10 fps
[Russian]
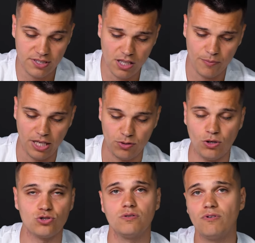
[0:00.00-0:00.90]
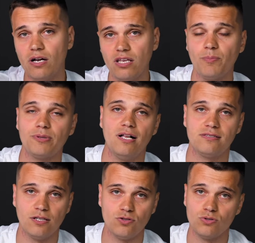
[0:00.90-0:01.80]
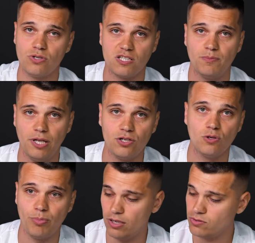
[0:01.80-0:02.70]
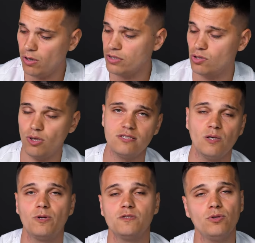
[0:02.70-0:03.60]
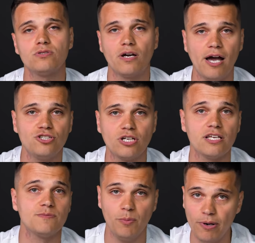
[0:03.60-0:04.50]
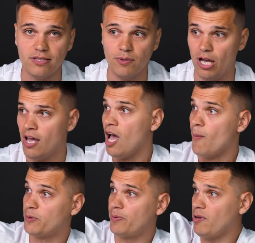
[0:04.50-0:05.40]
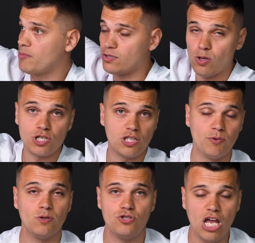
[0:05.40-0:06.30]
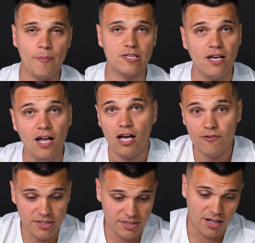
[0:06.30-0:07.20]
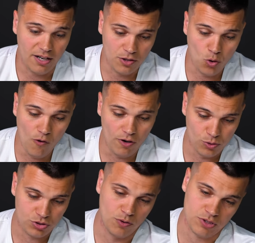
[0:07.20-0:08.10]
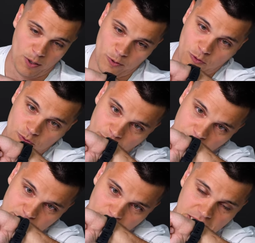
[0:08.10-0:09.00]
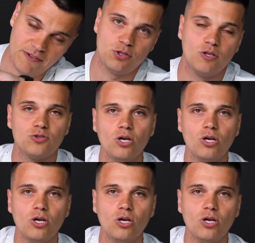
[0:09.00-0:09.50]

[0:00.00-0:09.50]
В целом, я только что выходил, пытался на солнце рассмотреть, что происходит. Ситуация плюс-минус такая же, как и с Mi-бендами. Под прямыми солнечными лучами видно хреново, нужно вот так вот, вот присматриваться, но в